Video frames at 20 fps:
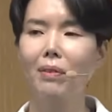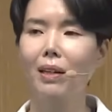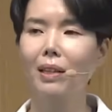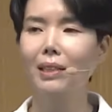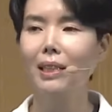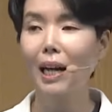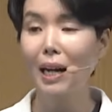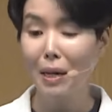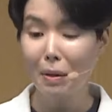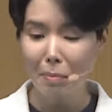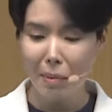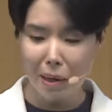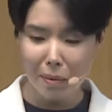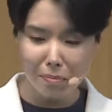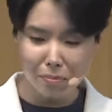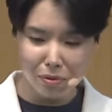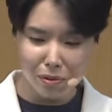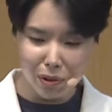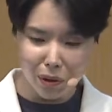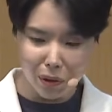삶의
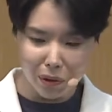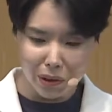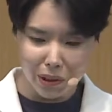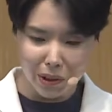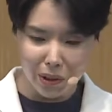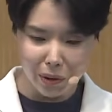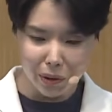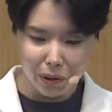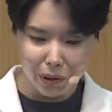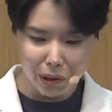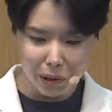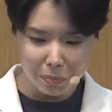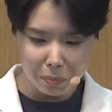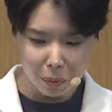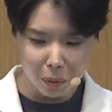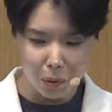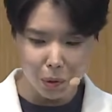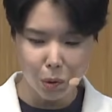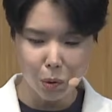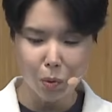무너진 것을
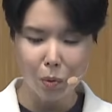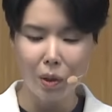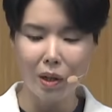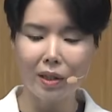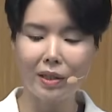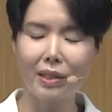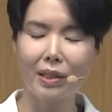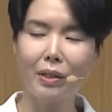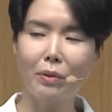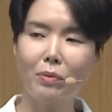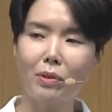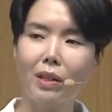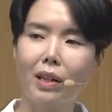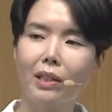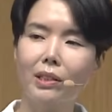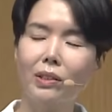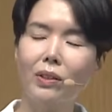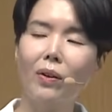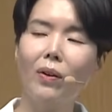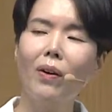보수하기
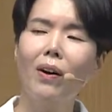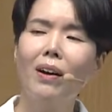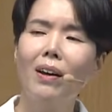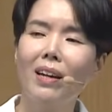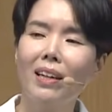위해서